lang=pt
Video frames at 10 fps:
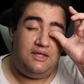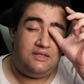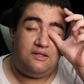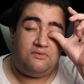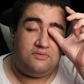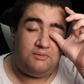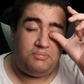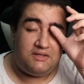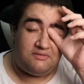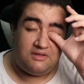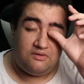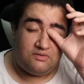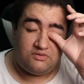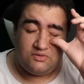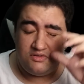Então, depressão,
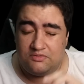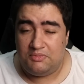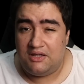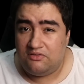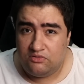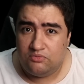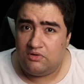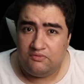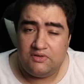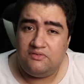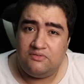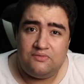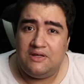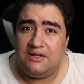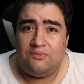outras coisas mais, isso talvez
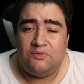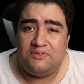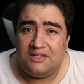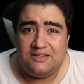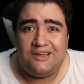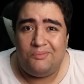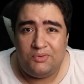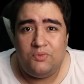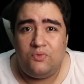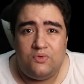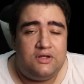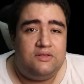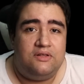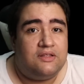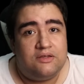não era a coisa que ela tava
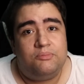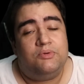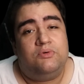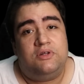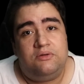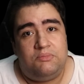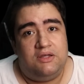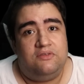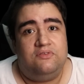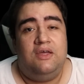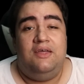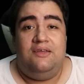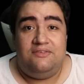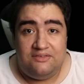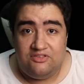procurando. Né? Ela tava procurando mais
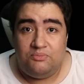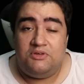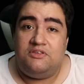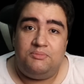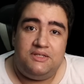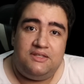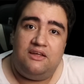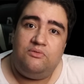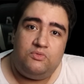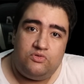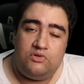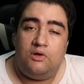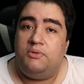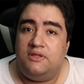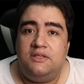sentir uma estabilidade
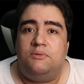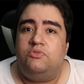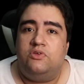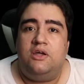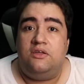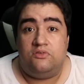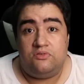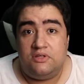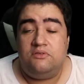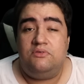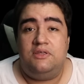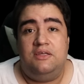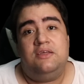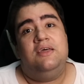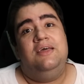emocional para tentar buscar isso. Tanto
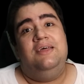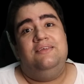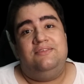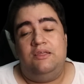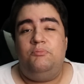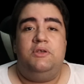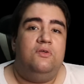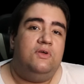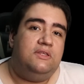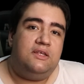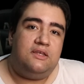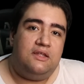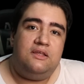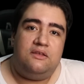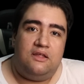que sempre deu a
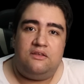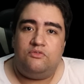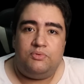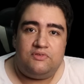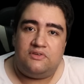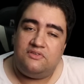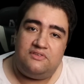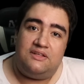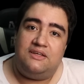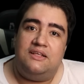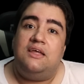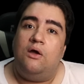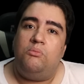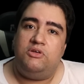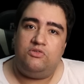entender, né, nas postagens dela, que ela
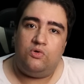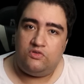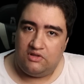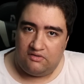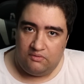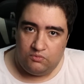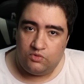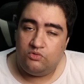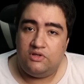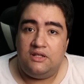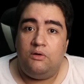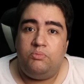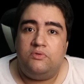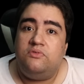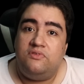realmente gostava muito dele, ao
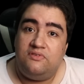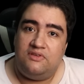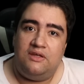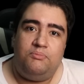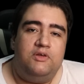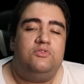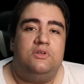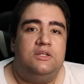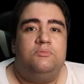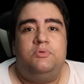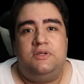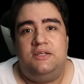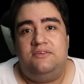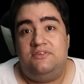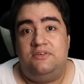ponto de ser apaixonada por
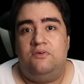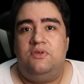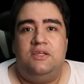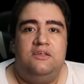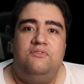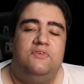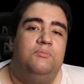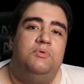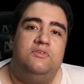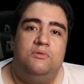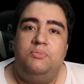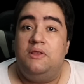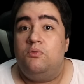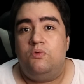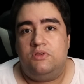ele, de não querer ver, por
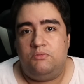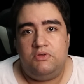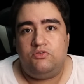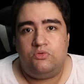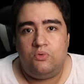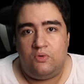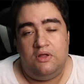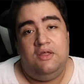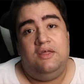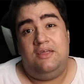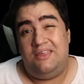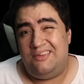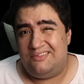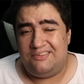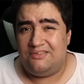exemplo, ele com outra pessoa.
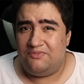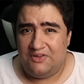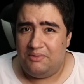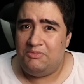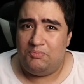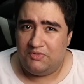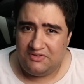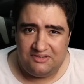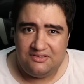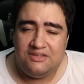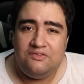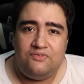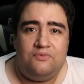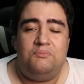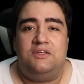Que se já fica meio
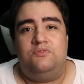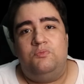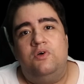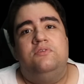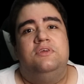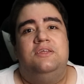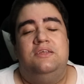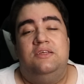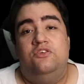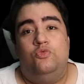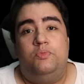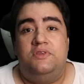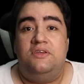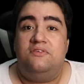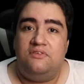possessivo, mas mostra que isso
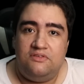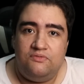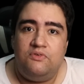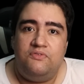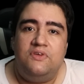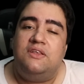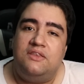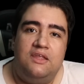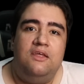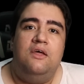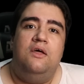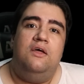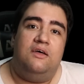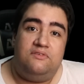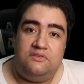poderia se desenvolver a ter,
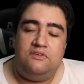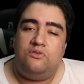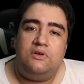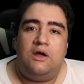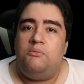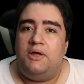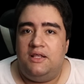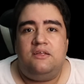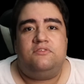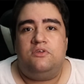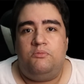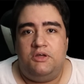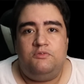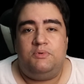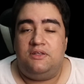a se tornar uma relação
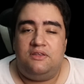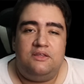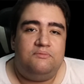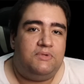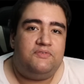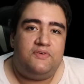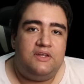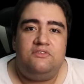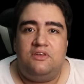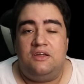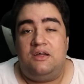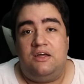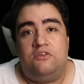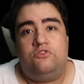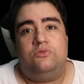mais pra, ter, pra frente, né?
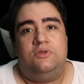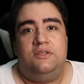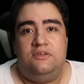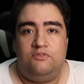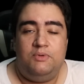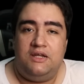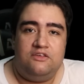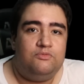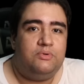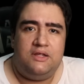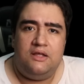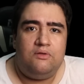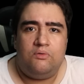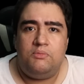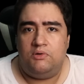Caso ele esperasse por
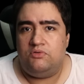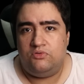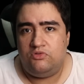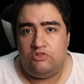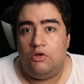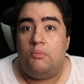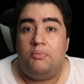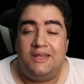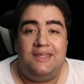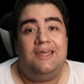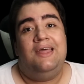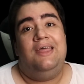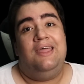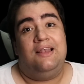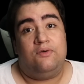ela, alguma coisa do tipo. Porque
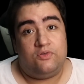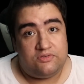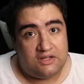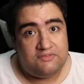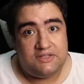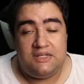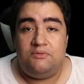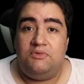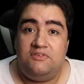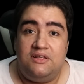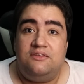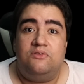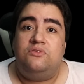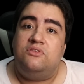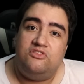ela gostava dele, mas ela
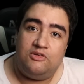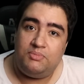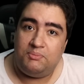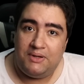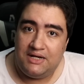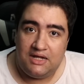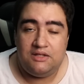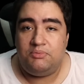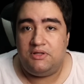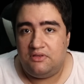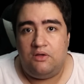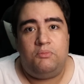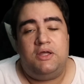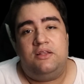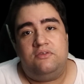não se sentia preparada para ter
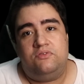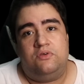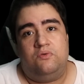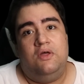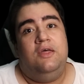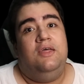uma relação.